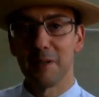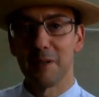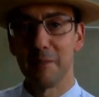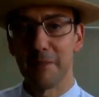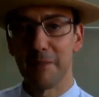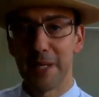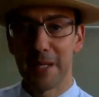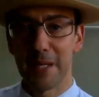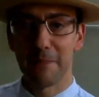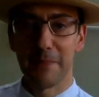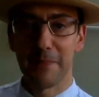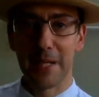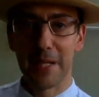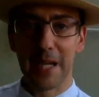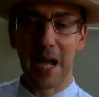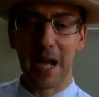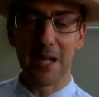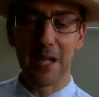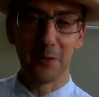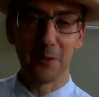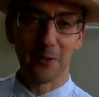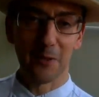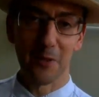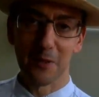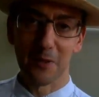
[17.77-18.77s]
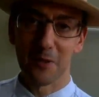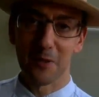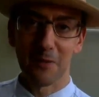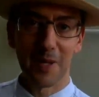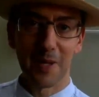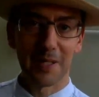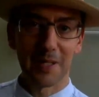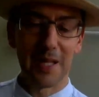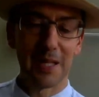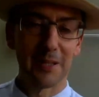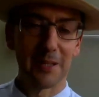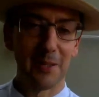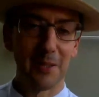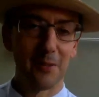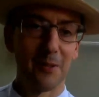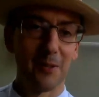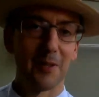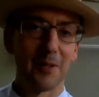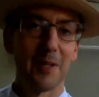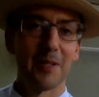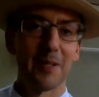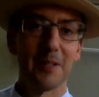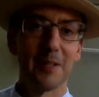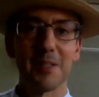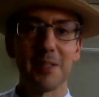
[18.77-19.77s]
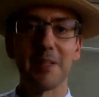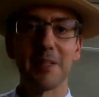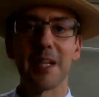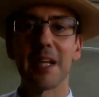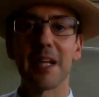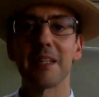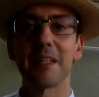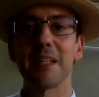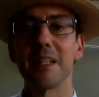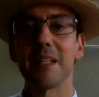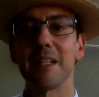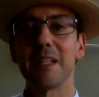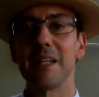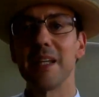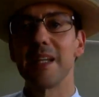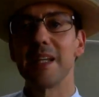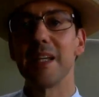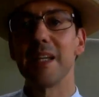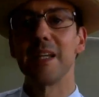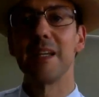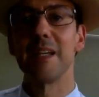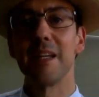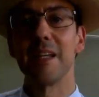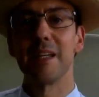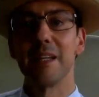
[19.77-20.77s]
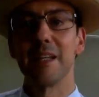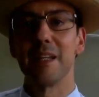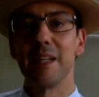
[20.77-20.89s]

beh peccato guardatelo si tratta del